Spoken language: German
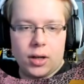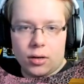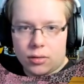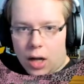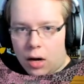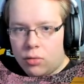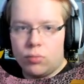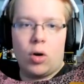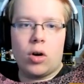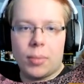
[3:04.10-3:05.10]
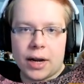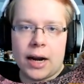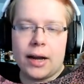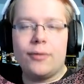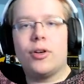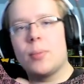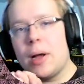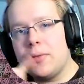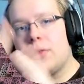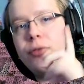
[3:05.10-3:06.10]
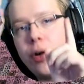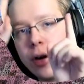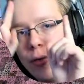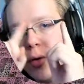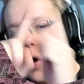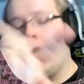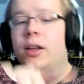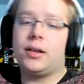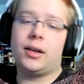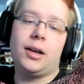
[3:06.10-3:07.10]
und sagen, gut, morgen kommt da gar keine Folge, machen wir jetzt eine Folge, wo wir euch